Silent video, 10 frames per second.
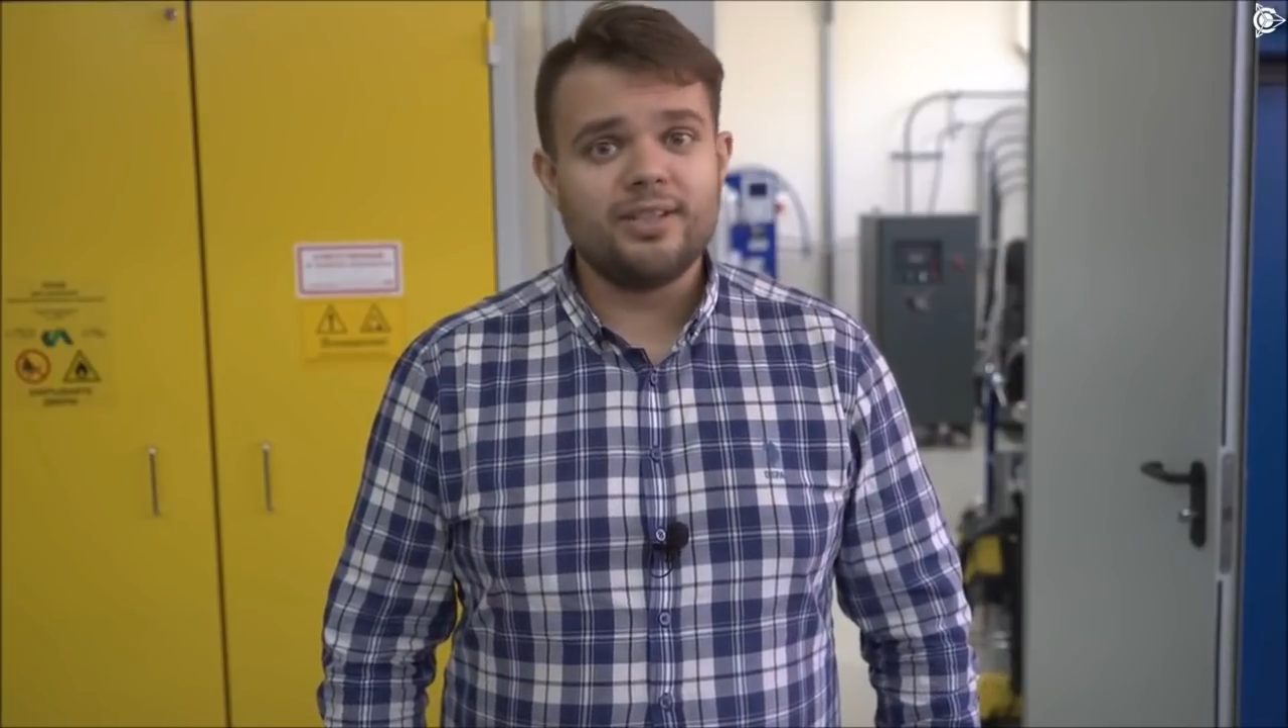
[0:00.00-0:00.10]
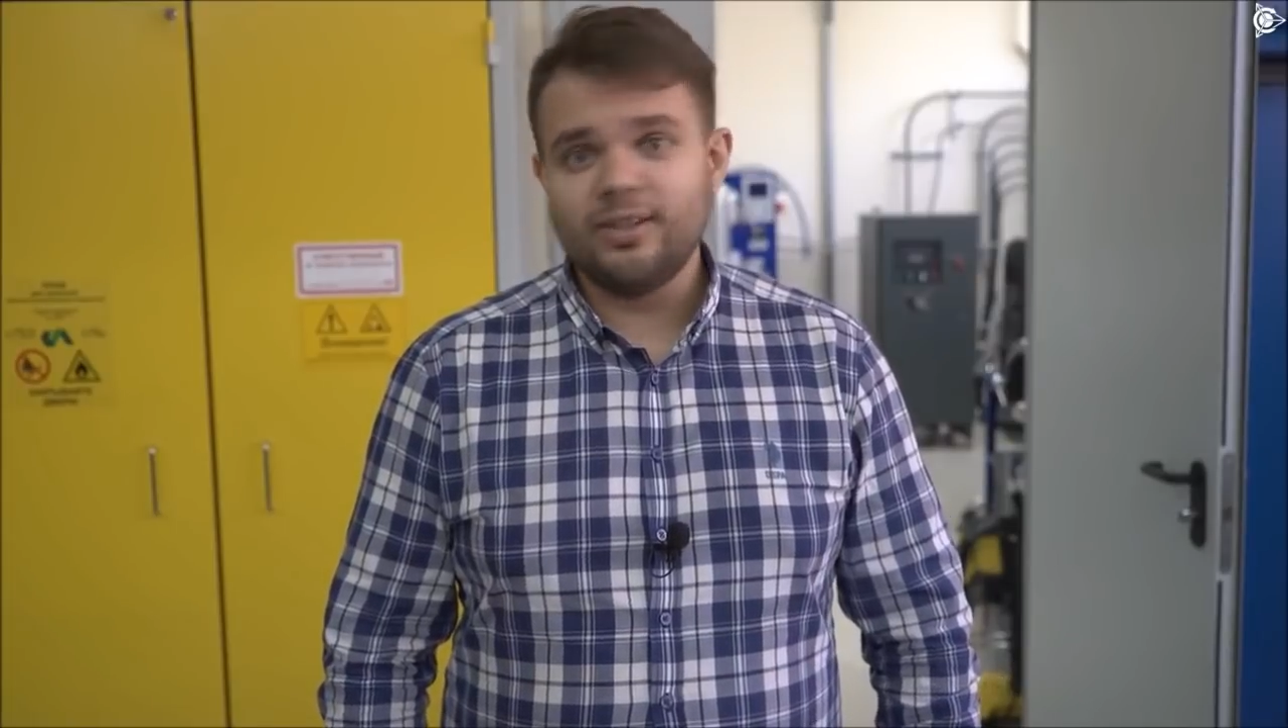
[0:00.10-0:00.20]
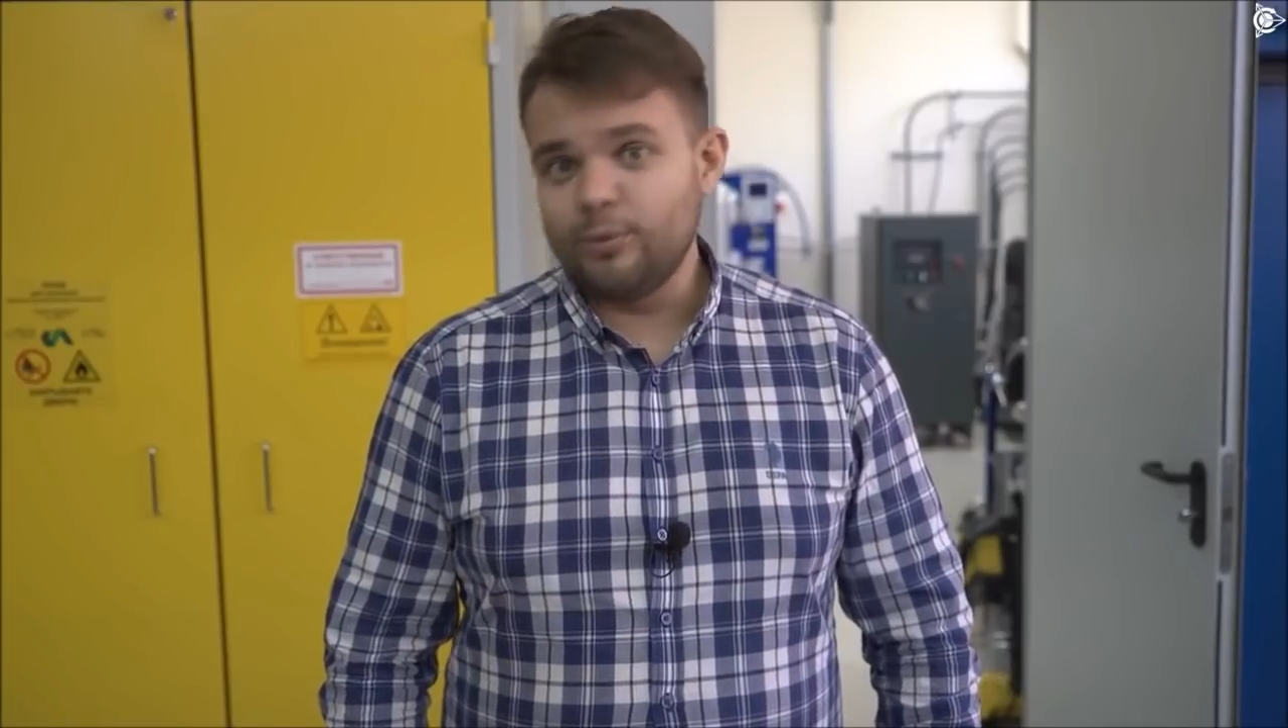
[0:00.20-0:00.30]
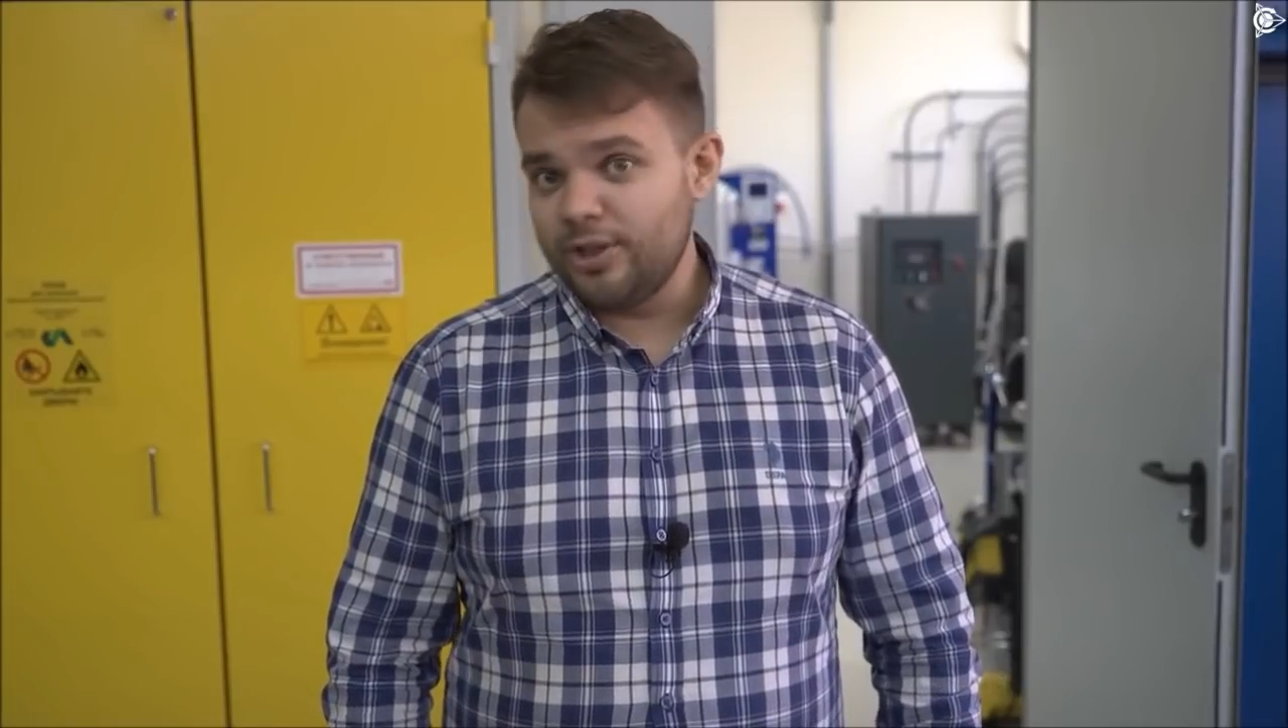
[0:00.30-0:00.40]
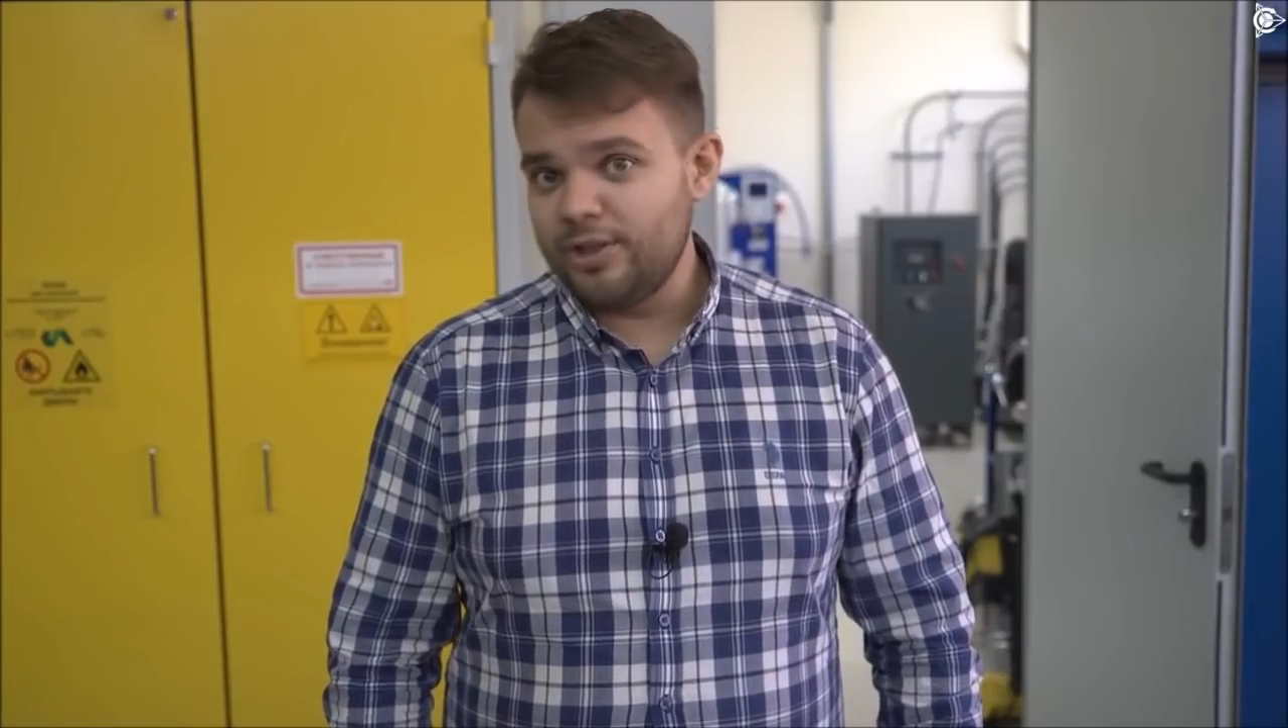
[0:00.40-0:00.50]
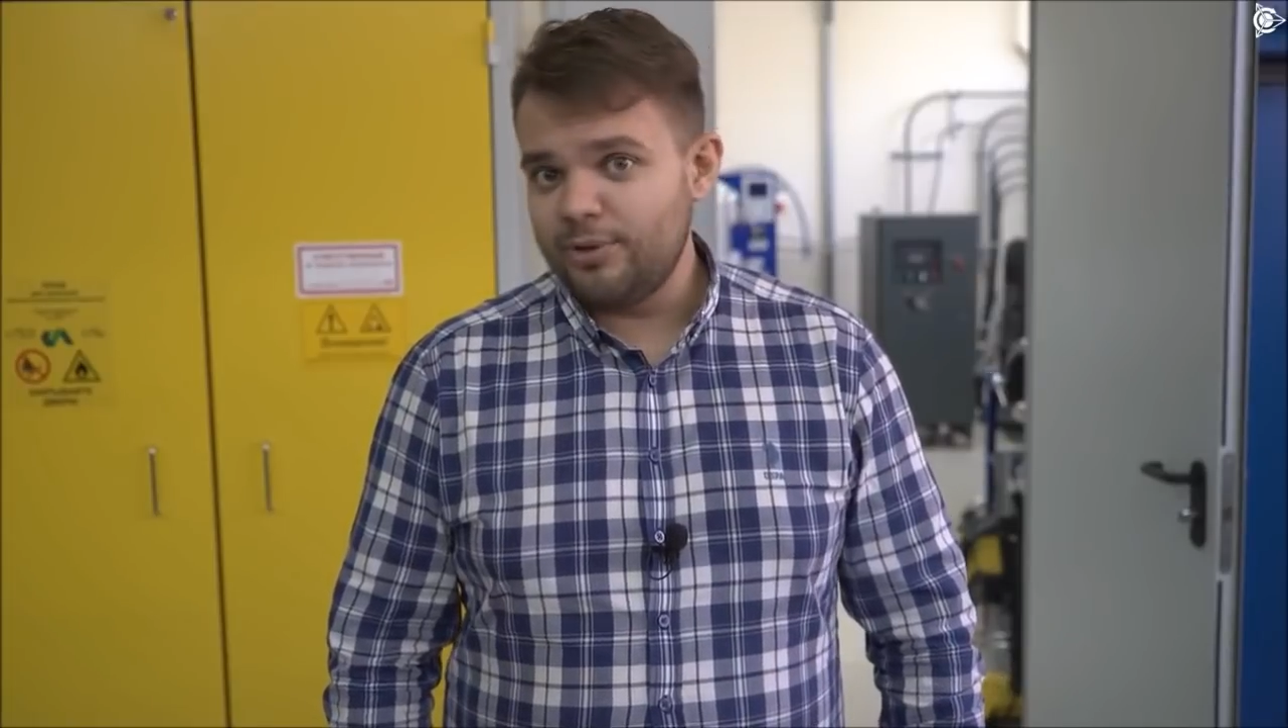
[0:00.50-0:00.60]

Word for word: никуда не